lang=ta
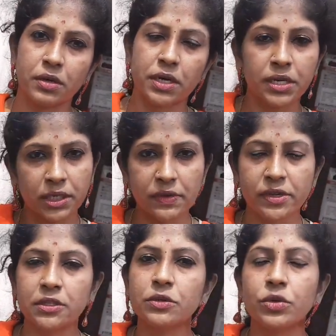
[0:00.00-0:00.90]
கிட்டத்தட்ட
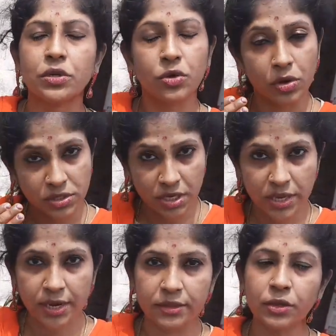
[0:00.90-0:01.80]
வந்து ஒரு
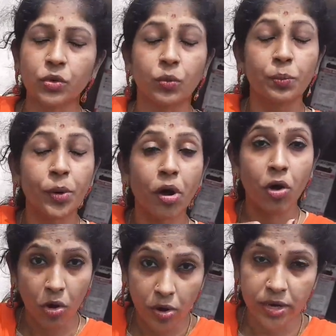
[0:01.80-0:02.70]
காஸ்ட்லியானது ரொம்ப
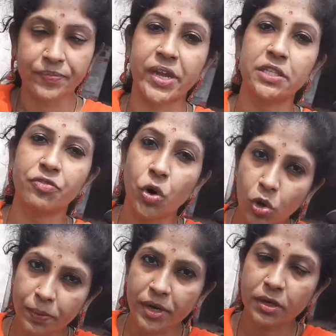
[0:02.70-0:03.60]
ஹார்டு அதை
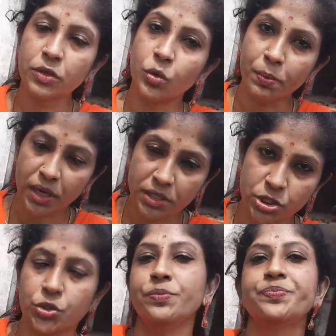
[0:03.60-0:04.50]
ஃபாலோ பண்ணுறது ரொம்ப
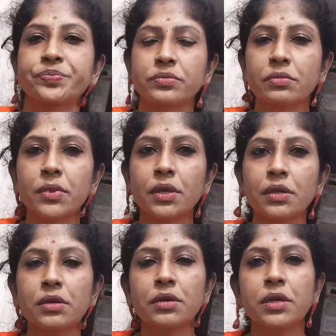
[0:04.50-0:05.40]
கஷ்டம்
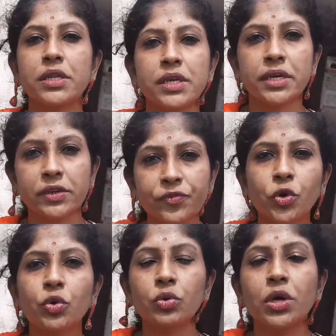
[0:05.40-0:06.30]
நீங்கள்
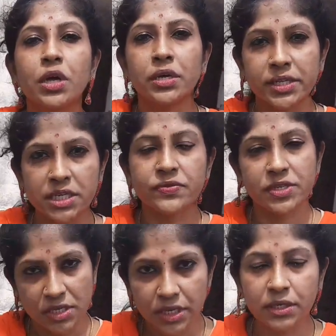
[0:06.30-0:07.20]
இவ்வளோ
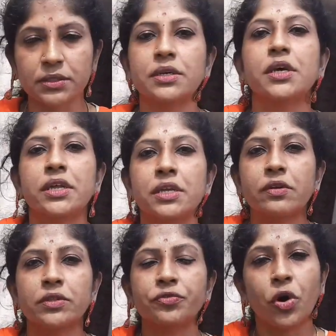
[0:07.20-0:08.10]
நெகட்டிவிட்டி இருக்குது
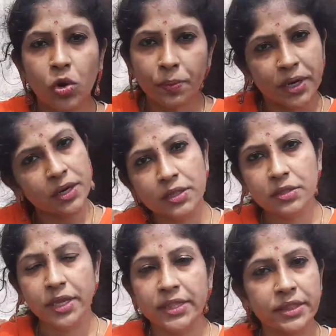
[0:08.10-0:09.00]
நீங்கள் வந்து ஃபாலோ
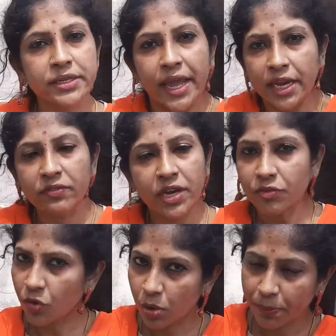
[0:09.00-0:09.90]
பண்ணுறது எந்த டயட்
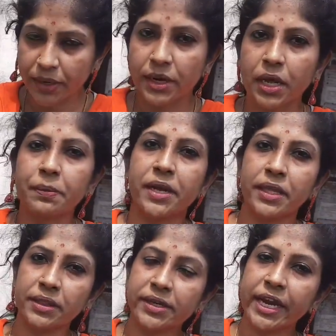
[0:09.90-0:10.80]
வேணால் ஃபாலோ பண்ணலாம் பட்
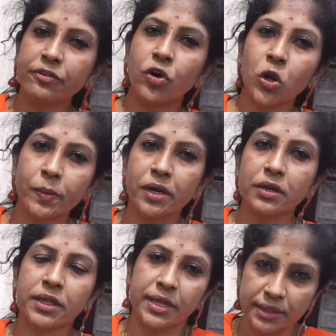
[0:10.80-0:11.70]
எந்த டயட் ஃபாலோ
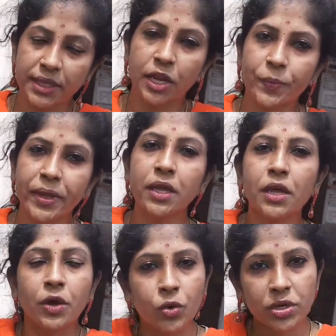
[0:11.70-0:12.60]
பண்ணுறதா இருந்தாலுமே
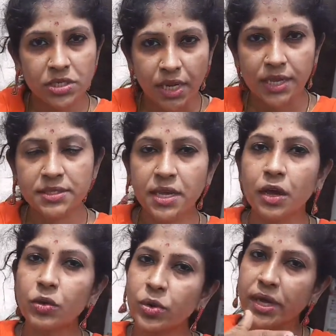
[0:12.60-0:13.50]
ஒன்று
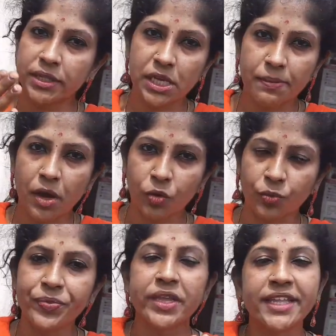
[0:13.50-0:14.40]
ஜாஸ்தியாகும் ஒன்று
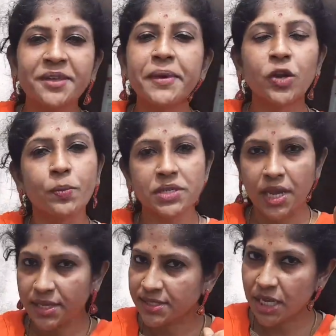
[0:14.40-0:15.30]
அதிகமாகும் எதுவுமே ரொம்ப
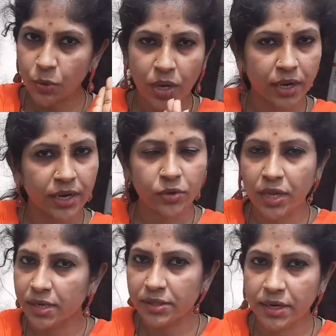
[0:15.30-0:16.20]
ஜாஸ்தியாகவும் ஆக்கினாலும்
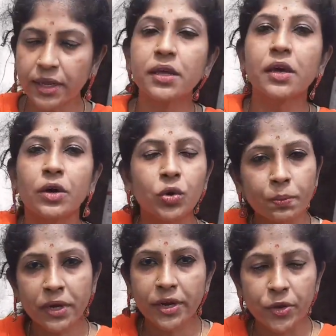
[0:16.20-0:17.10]
நல்லது இல்லை
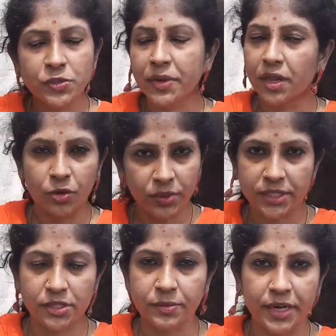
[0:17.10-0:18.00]
ரொம்ப ரெடியூஸ் பண்ணாலும்
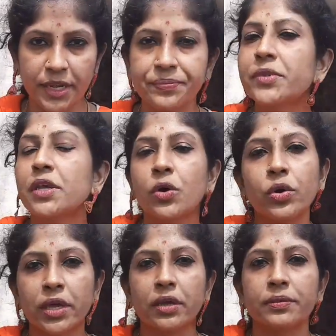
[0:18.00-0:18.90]
அதிகம் இல்லை
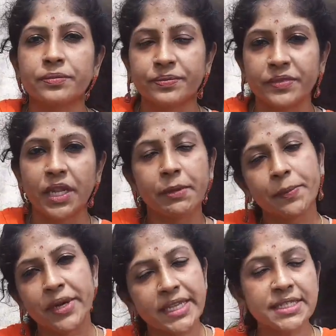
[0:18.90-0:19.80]
ஓகே நம்ம
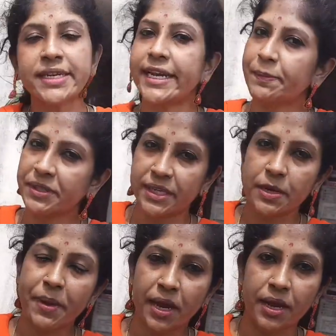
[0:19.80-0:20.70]
இப்போ நெக்ஸ்ட் டயட்டை பற்றி
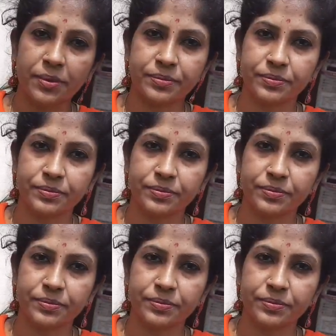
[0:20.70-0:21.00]
என்னென்னு பார்க்கலாம்